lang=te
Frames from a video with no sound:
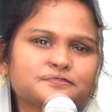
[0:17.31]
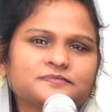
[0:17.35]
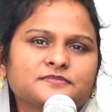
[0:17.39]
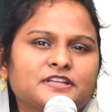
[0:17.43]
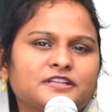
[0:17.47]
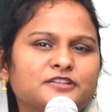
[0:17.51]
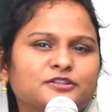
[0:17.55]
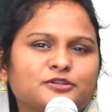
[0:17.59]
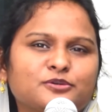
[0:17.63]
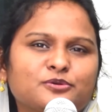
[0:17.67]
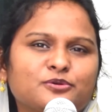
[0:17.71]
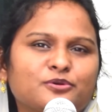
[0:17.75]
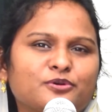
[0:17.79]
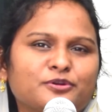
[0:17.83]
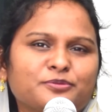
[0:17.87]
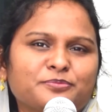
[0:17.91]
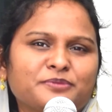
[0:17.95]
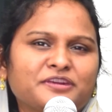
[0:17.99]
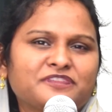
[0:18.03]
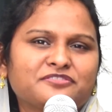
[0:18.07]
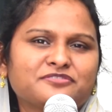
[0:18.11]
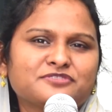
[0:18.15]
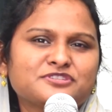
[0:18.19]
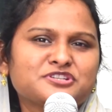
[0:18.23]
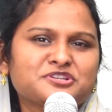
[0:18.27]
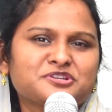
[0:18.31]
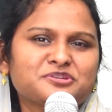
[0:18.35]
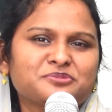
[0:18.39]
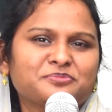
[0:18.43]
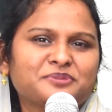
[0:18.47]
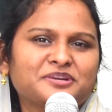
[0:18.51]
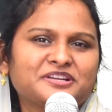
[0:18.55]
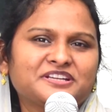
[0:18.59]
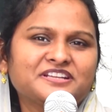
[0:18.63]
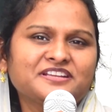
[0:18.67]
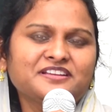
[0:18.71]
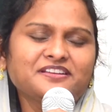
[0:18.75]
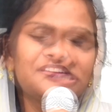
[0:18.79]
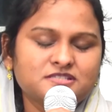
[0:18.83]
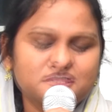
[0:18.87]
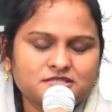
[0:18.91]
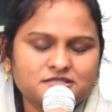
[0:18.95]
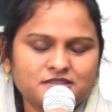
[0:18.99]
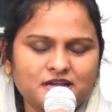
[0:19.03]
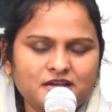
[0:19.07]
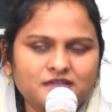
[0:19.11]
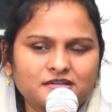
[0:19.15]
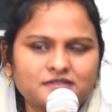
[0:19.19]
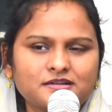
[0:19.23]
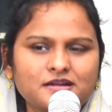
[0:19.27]
ఎంత ఘోరమైన విషయం అండి
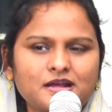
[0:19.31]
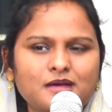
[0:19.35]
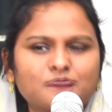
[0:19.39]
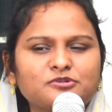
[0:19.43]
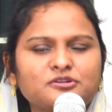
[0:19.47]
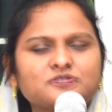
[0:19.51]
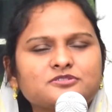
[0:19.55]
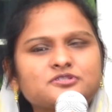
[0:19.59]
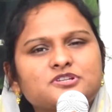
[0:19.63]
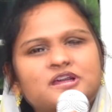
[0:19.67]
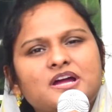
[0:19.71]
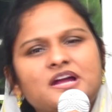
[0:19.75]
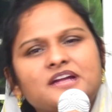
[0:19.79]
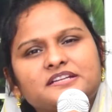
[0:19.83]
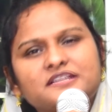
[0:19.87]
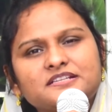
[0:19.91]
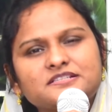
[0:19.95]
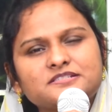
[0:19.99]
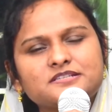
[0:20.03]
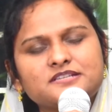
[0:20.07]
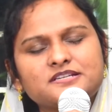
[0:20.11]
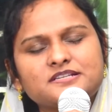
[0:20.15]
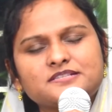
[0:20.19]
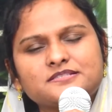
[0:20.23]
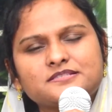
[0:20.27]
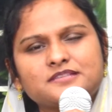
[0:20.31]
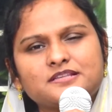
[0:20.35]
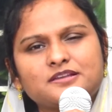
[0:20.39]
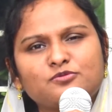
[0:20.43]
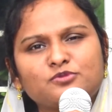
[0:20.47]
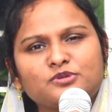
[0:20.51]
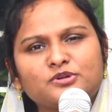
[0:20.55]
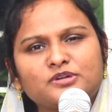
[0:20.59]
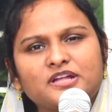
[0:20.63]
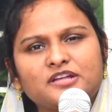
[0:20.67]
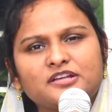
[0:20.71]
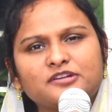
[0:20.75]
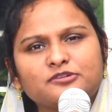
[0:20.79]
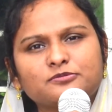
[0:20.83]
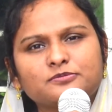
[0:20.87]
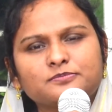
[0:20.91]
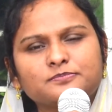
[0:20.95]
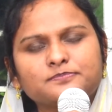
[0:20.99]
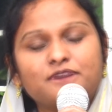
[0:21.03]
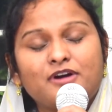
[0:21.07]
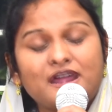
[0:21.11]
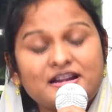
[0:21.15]
ఇన్స్టాగ్రామ్ లో చాటింగ్ చేస్తా ఉన్నారు